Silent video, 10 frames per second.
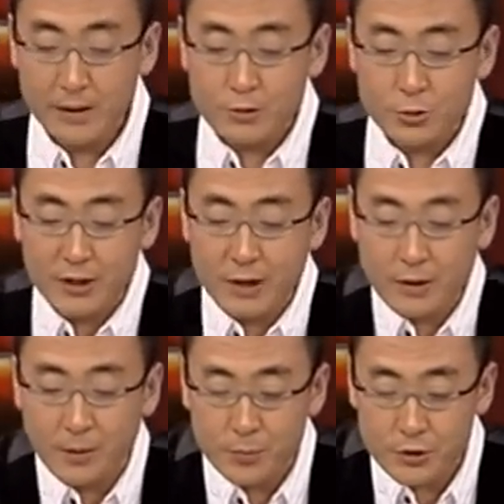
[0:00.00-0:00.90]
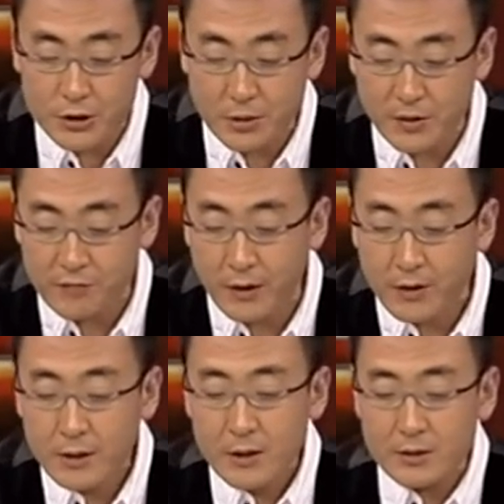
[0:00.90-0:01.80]
虽然它不是商品
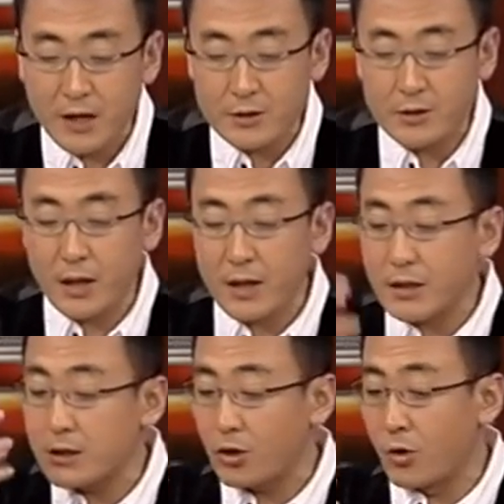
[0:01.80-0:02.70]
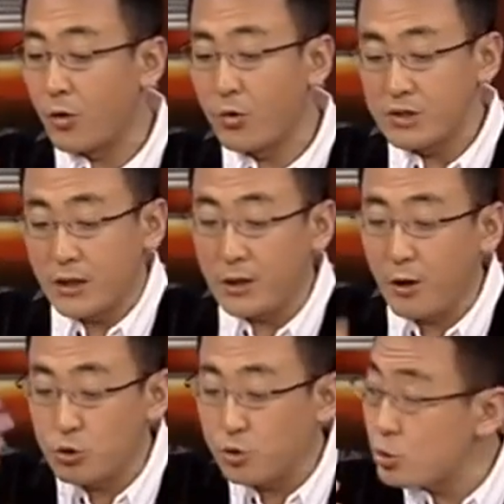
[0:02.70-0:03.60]
房，但是它这个小楼仅
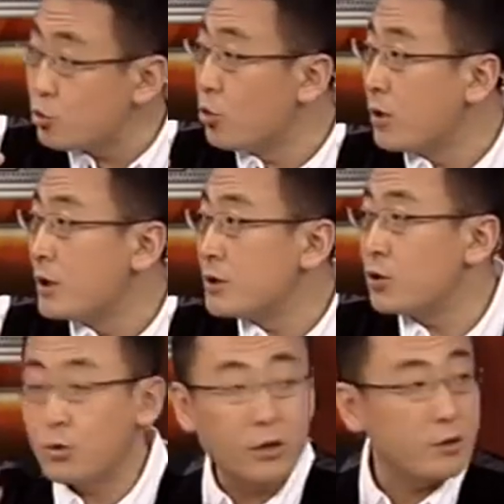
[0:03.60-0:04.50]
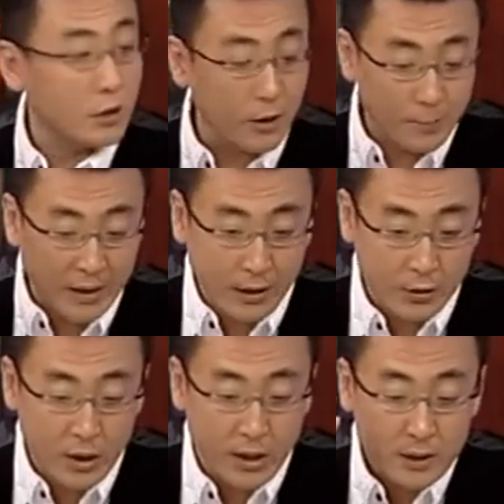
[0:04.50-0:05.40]
靠出租就能得每个
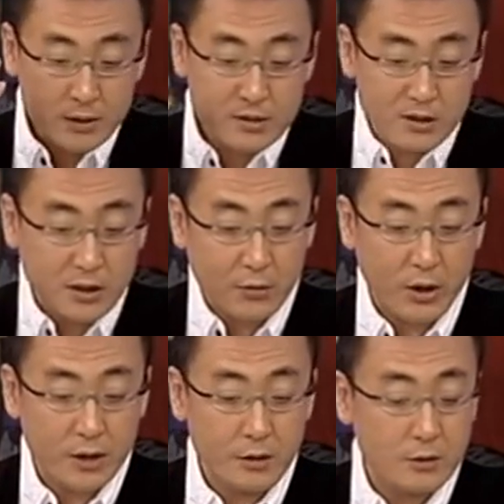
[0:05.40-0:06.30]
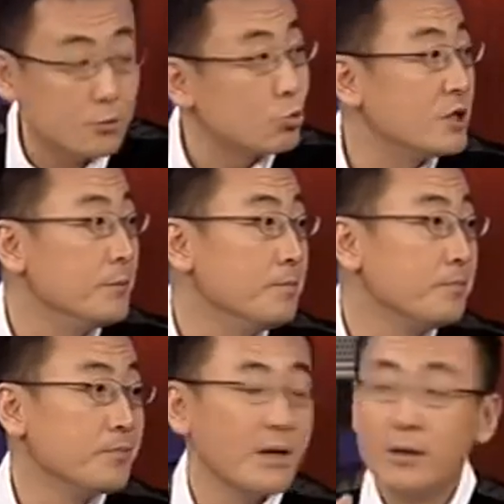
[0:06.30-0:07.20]
月四千块的租金，
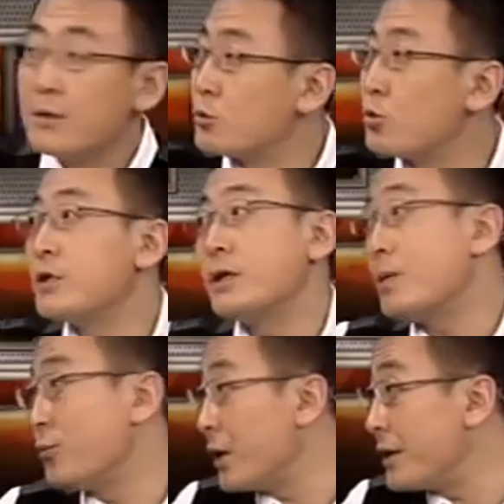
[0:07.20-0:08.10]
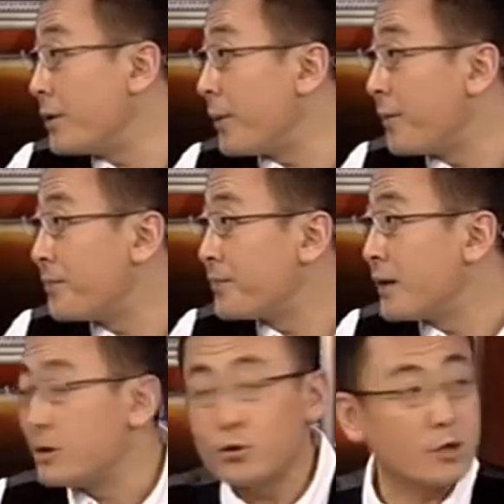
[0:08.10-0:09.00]
所以人家不愿意吗？
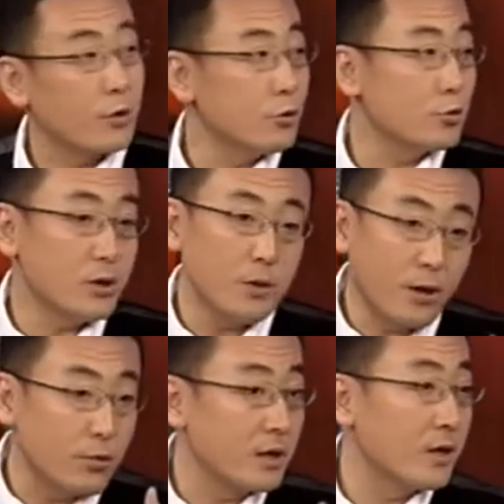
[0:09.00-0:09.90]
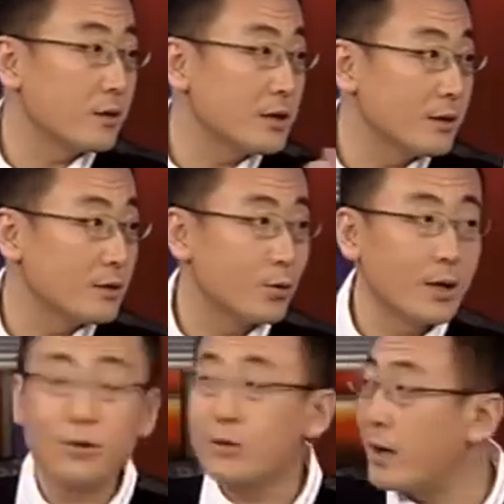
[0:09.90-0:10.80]
就等于说，你把我的羊牵走，
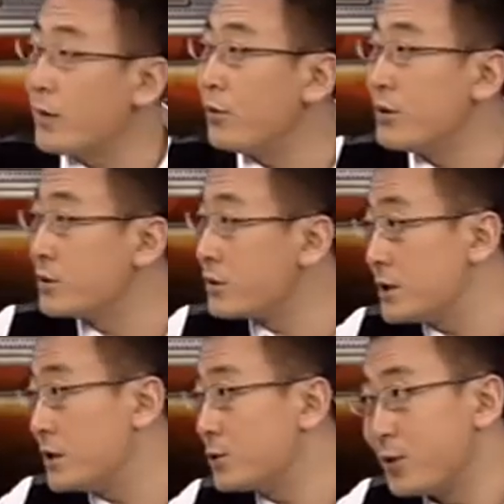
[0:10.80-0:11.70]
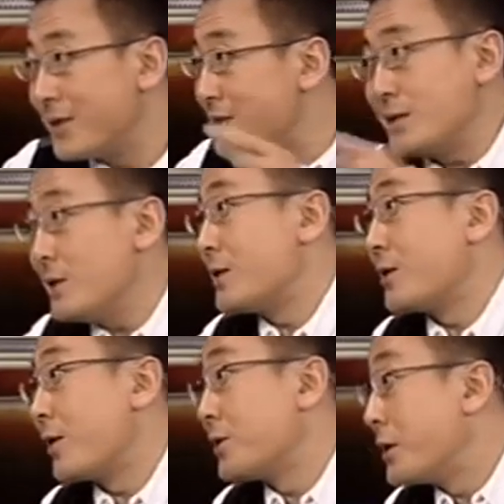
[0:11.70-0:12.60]
然后拿给我一只鸡，说这鸡也挺
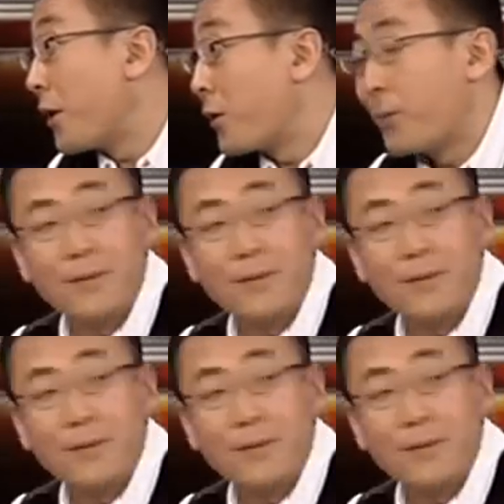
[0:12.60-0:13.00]
好，你要了吧？